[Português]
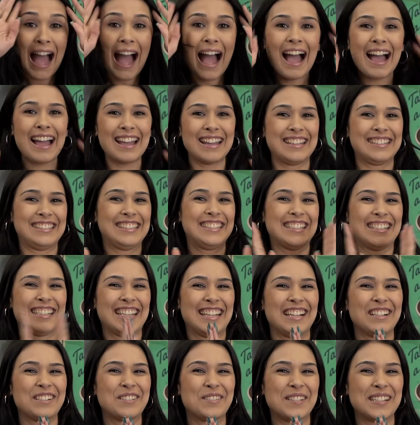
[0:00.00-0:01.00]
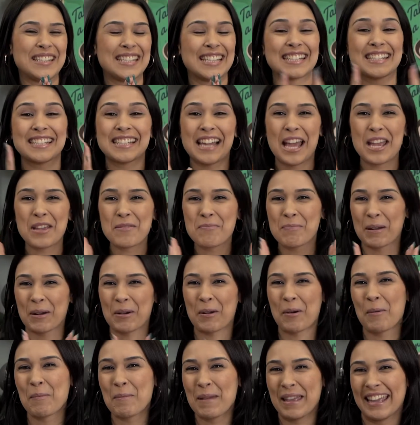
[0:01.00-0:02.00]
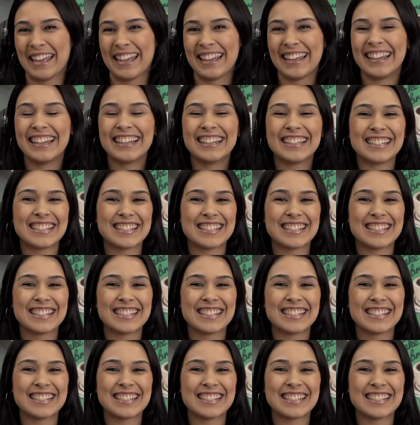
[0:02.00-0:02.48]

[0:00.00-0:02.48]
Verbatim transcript: Ah, e a terceira coisa, sair para comer.